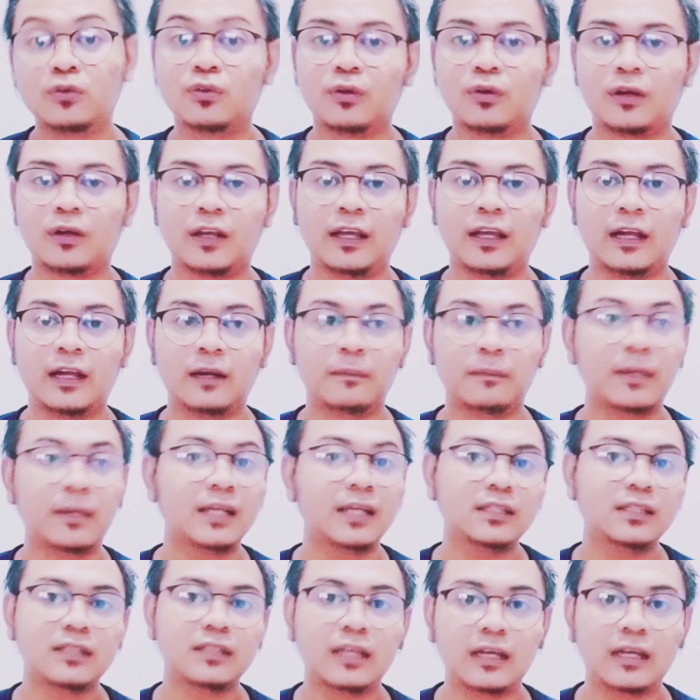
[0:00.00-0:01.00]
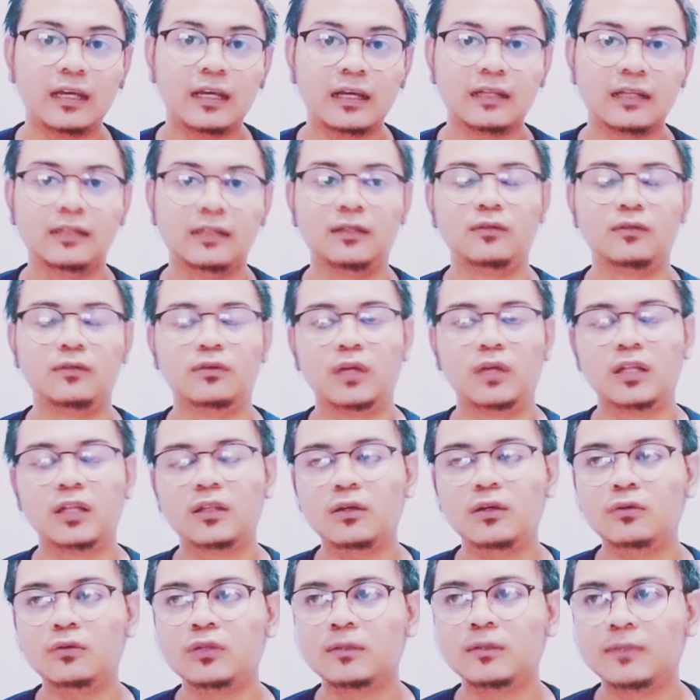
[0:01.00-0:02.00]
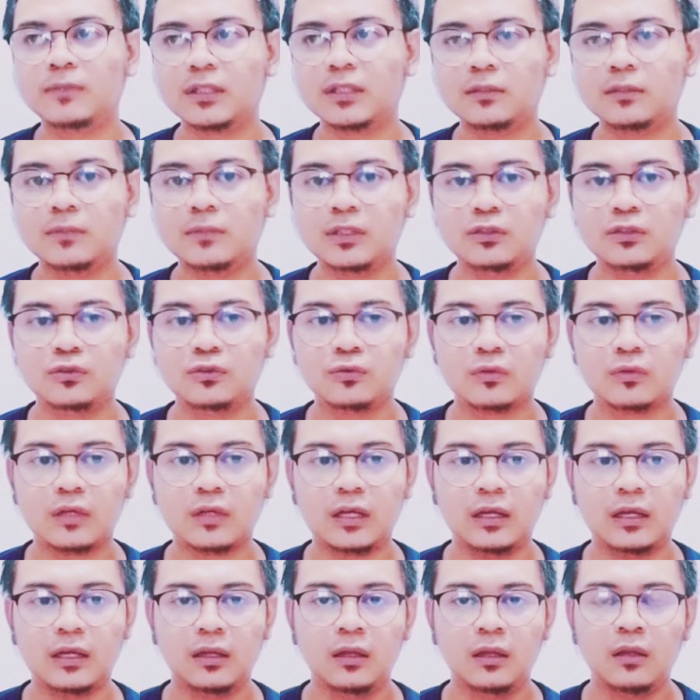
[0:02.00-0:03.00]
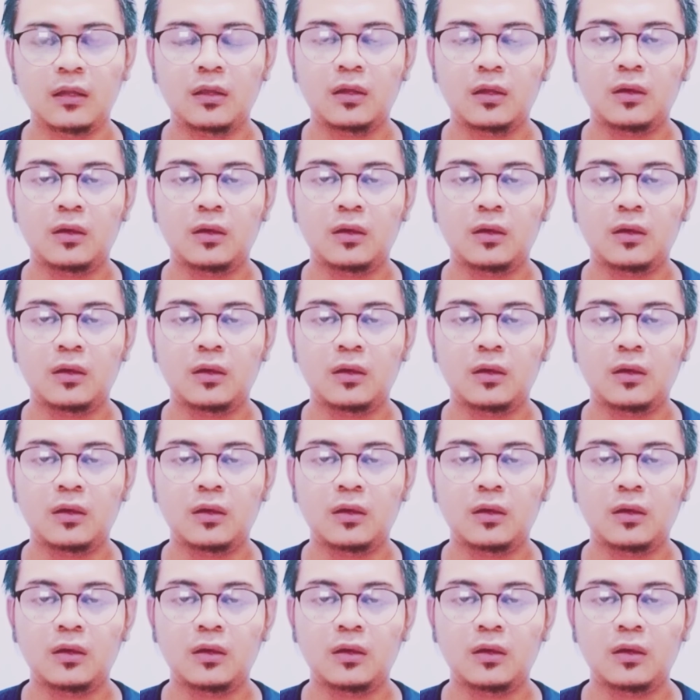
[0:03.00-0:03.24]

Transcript: tutorial masak gitu atau teman-teman suka